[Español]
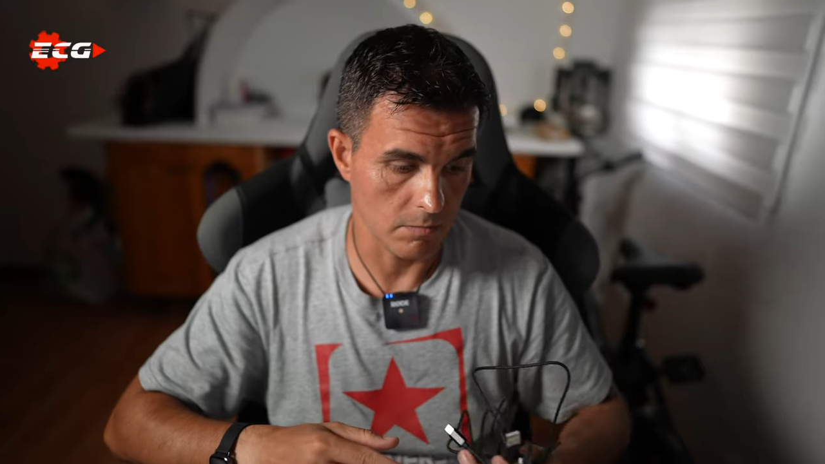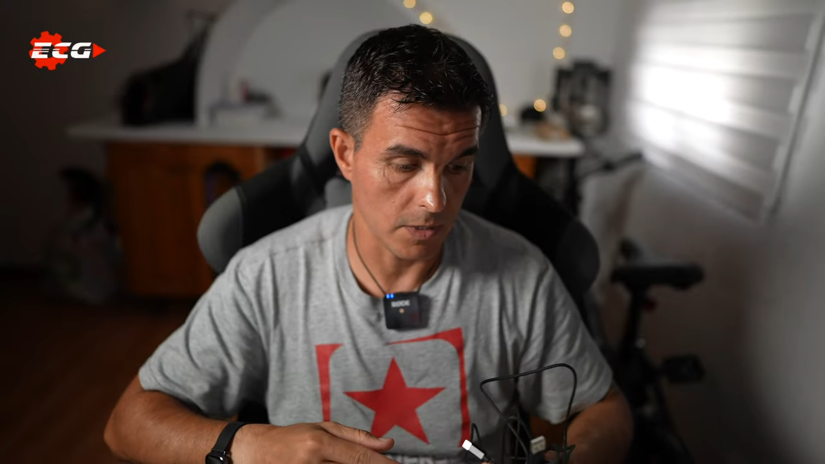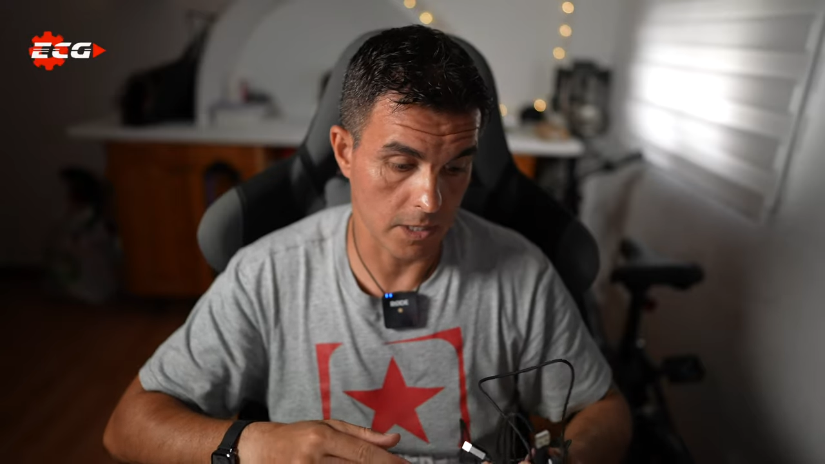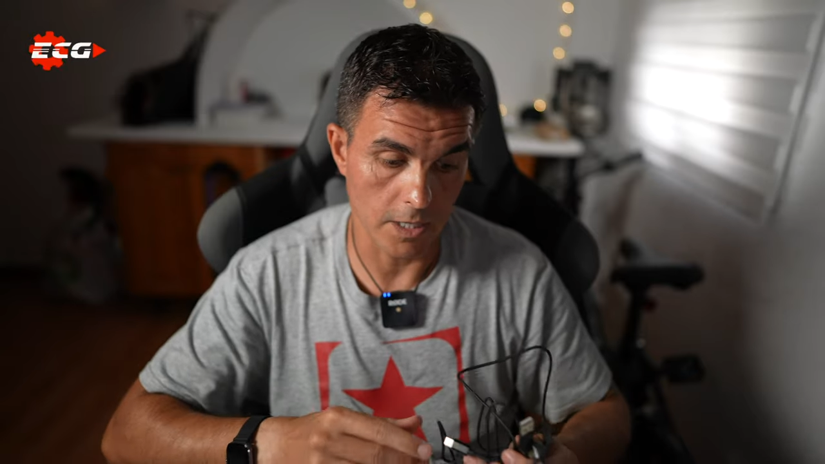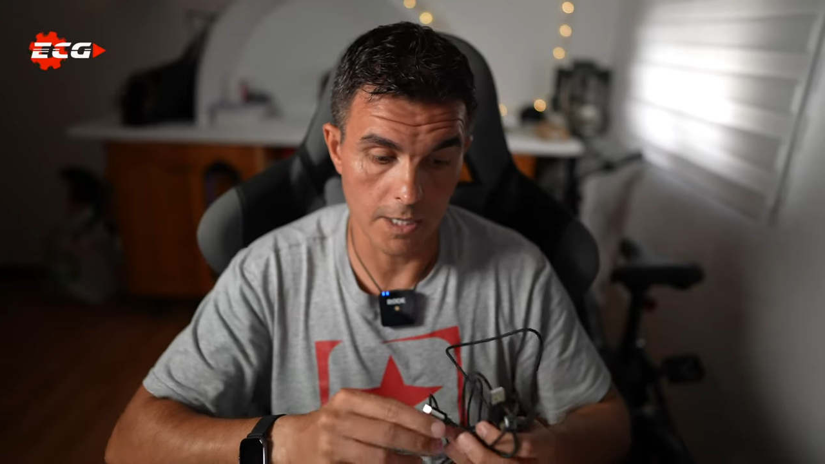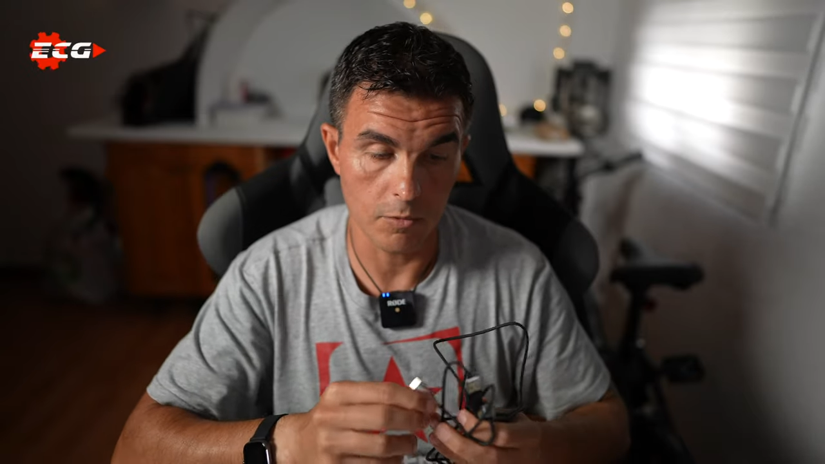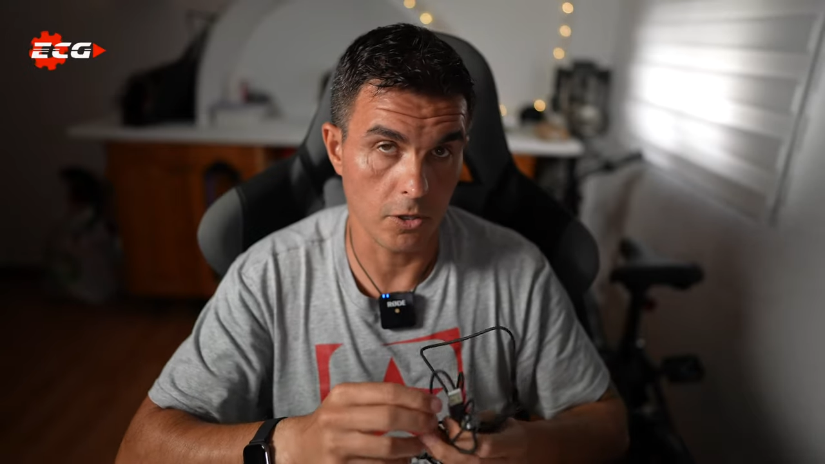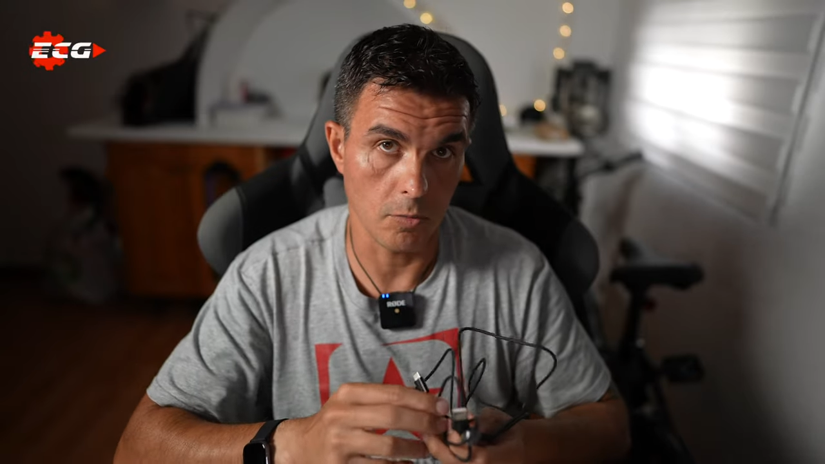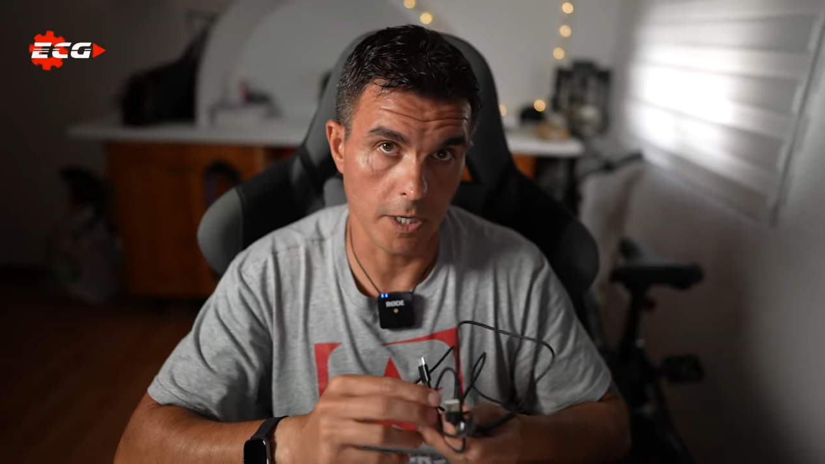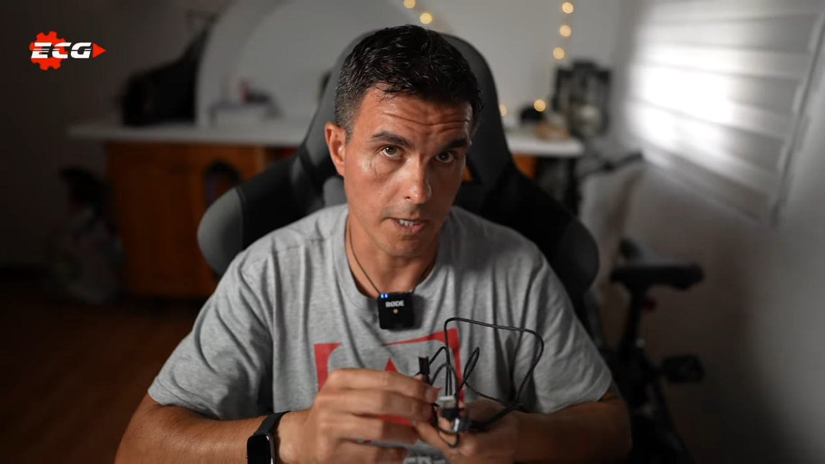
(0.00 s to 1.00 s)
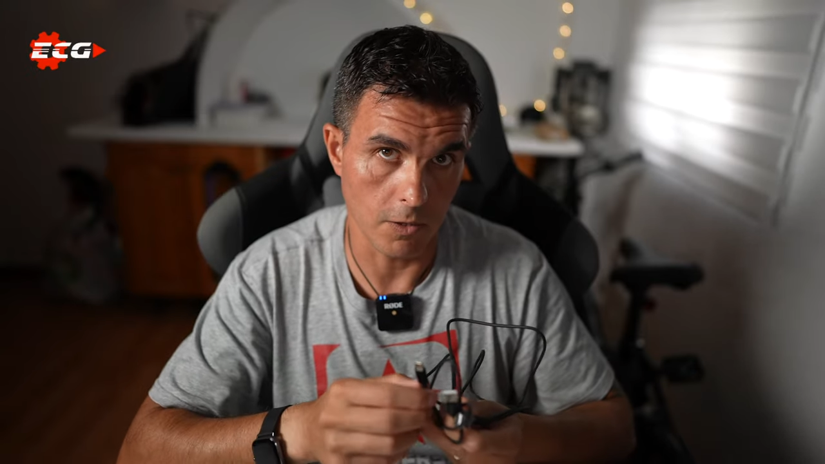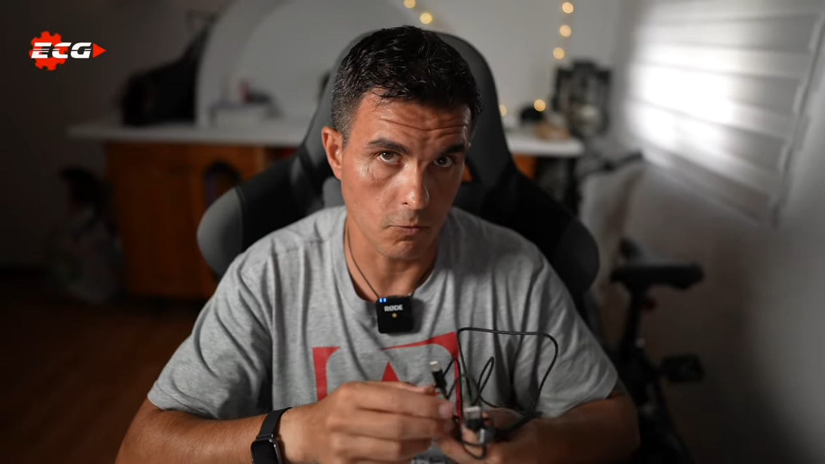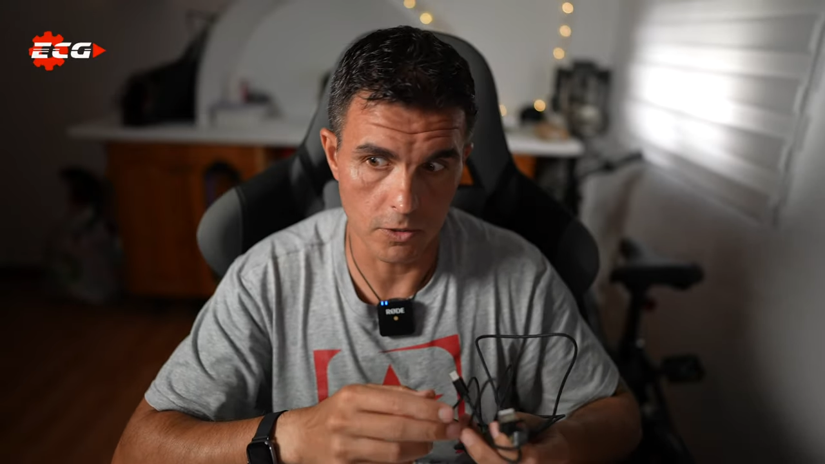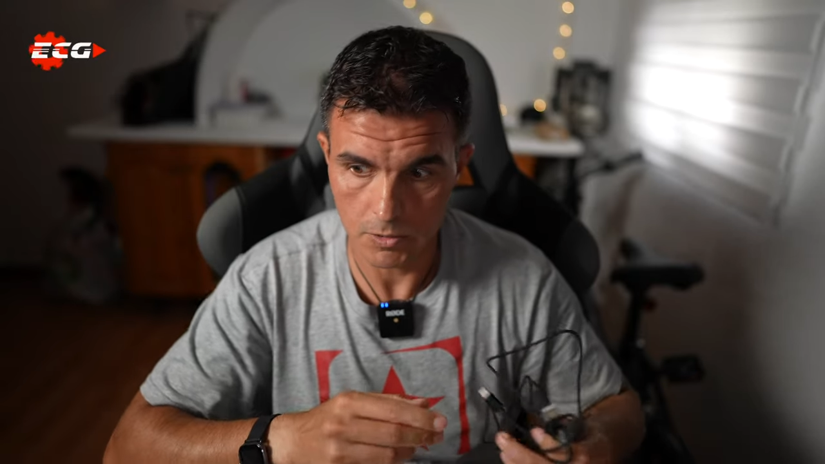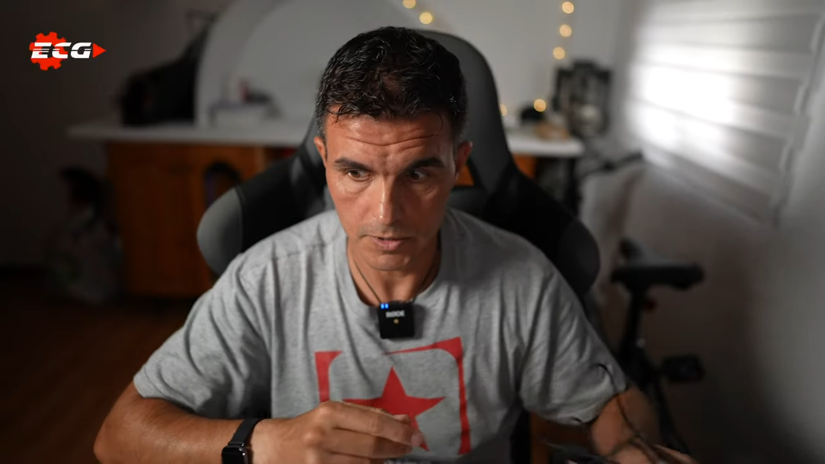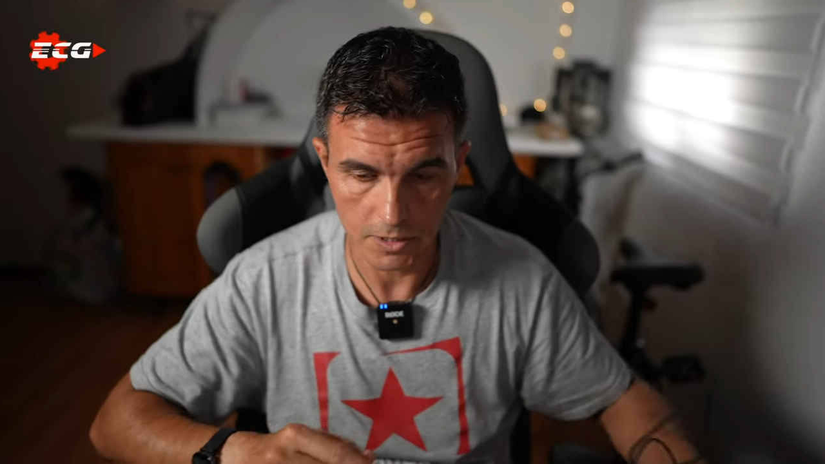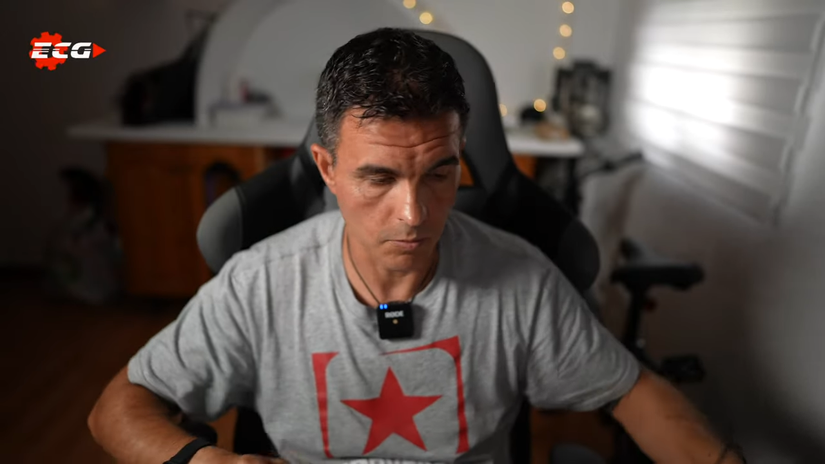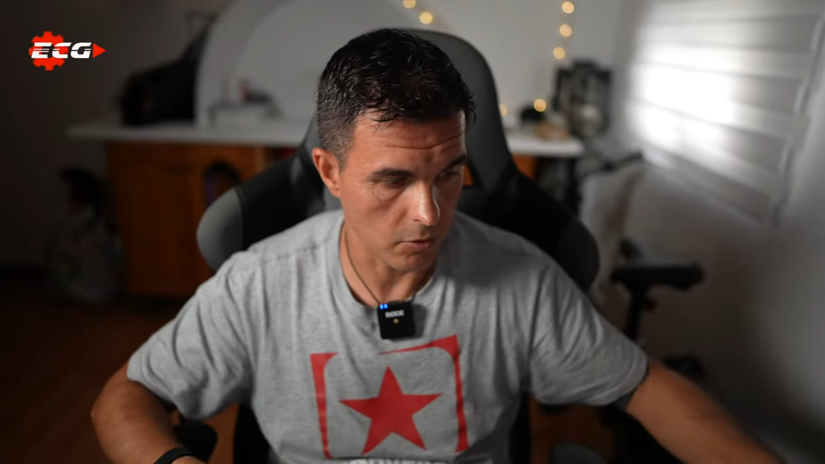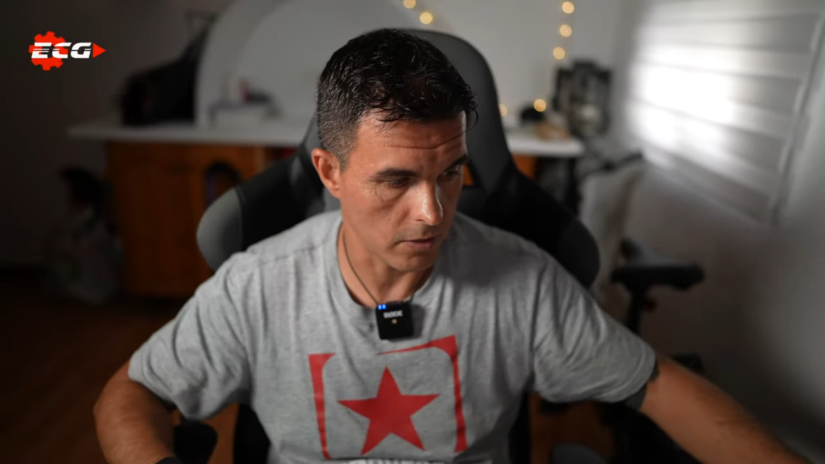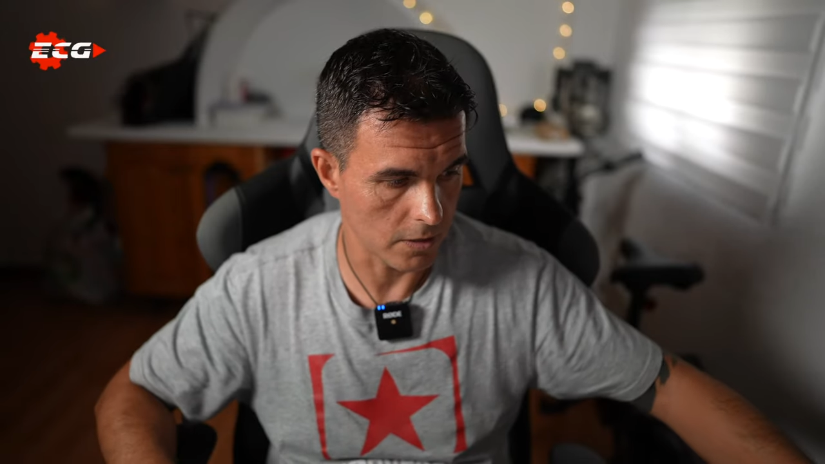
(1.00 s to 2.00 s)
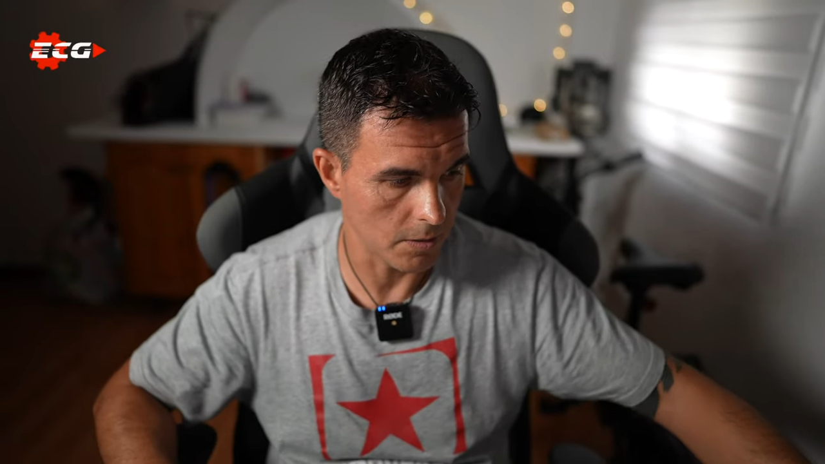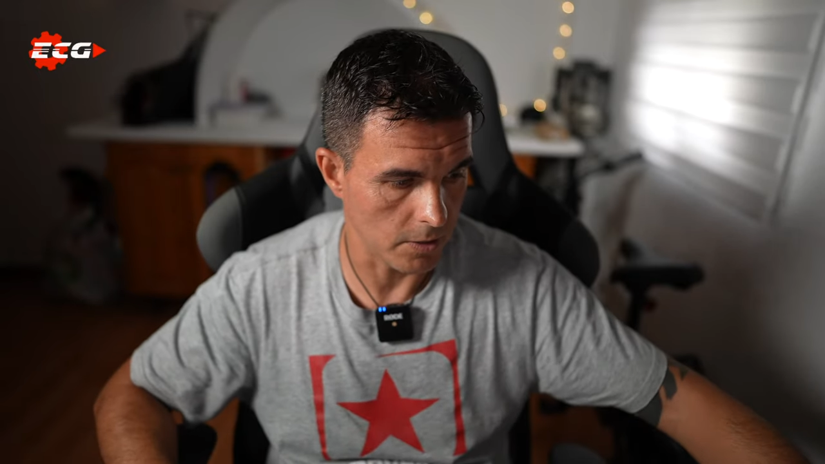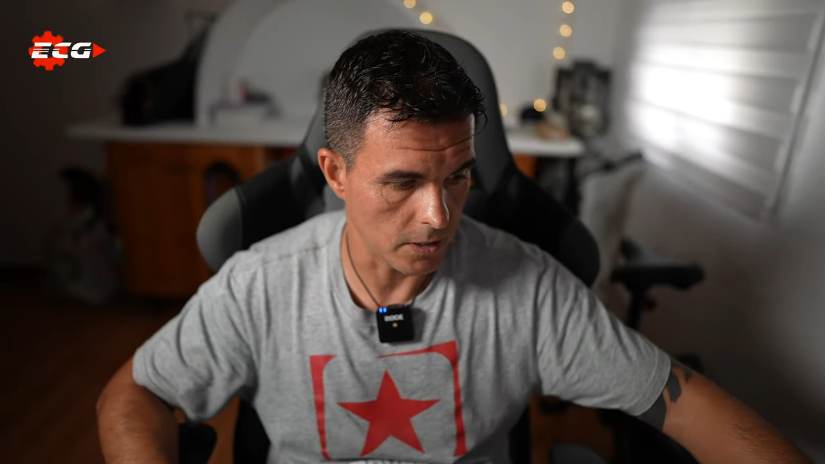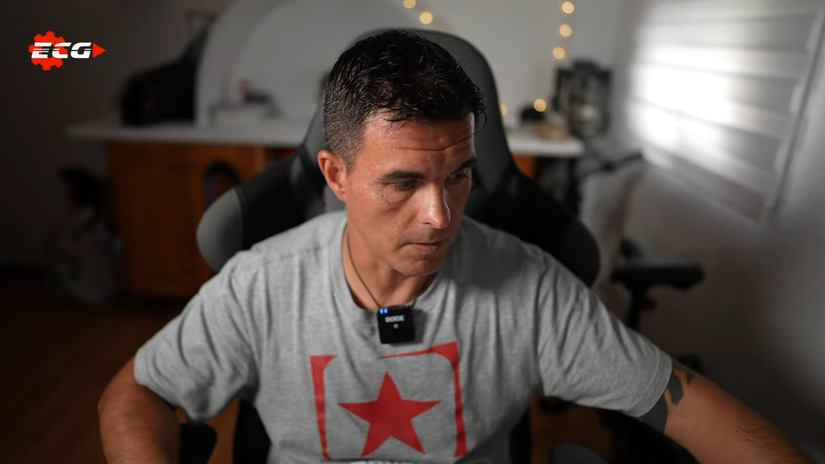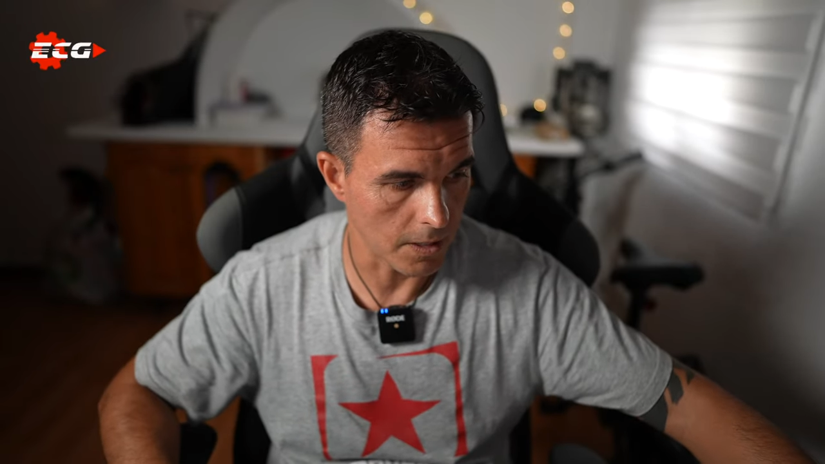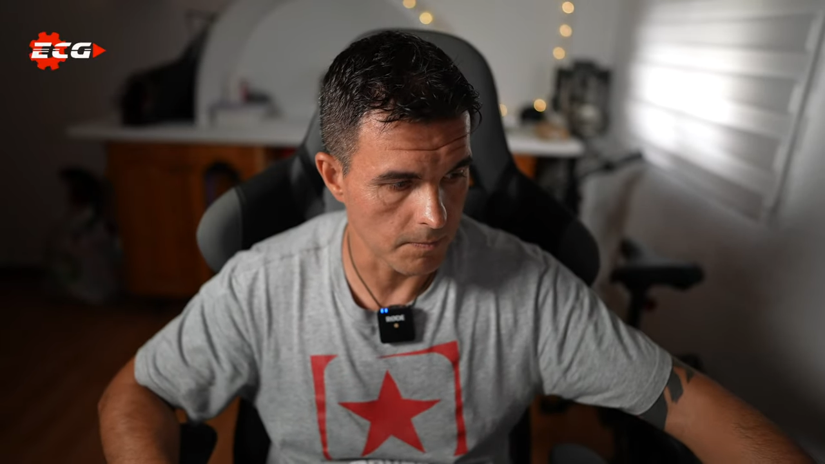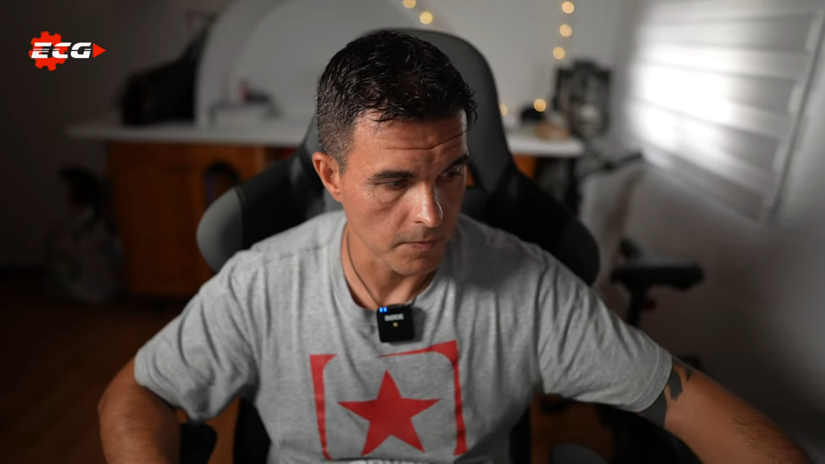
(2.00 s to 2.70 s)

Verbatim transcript: más que nada porque no me quedan USB tipo C libres, ¿vale?